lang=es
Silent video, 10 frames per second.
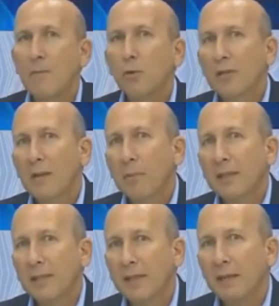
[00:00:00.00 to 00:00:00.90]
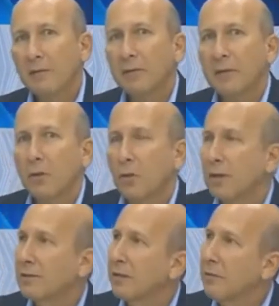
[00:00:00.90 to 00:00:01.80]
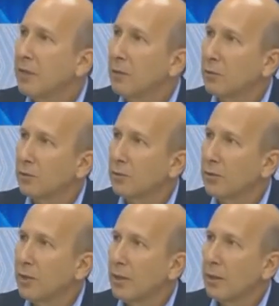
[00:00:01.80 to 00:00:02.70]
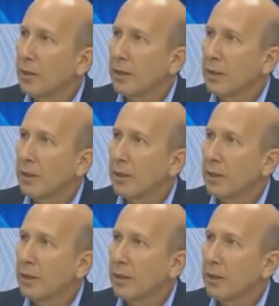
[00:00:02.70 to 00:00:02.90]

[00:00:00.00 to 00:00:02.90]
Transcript: Tenemos que aprender a vivir con este virus.